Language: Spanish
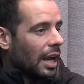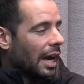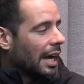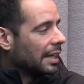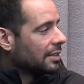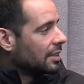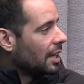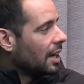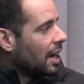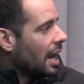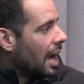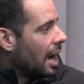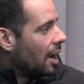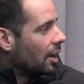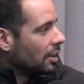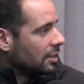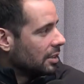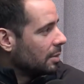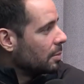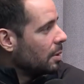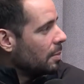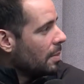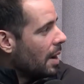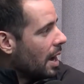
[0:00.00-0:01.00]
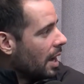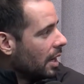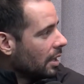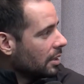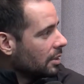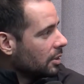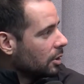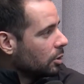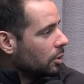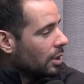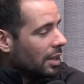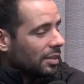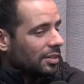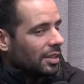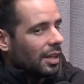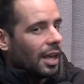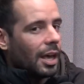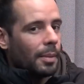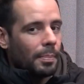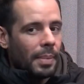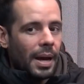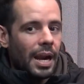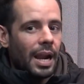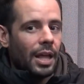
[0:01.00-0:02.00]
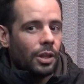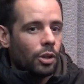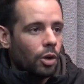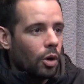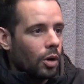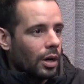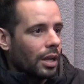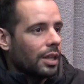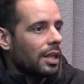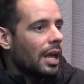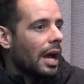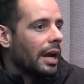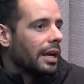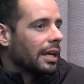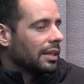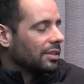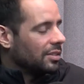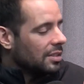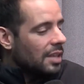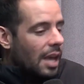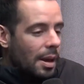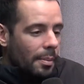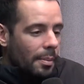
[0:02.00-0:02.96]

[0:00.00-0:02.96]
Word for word: Con la gata al lado, esa es mi imagen. Yo estoy así de pana, dos horas diarias,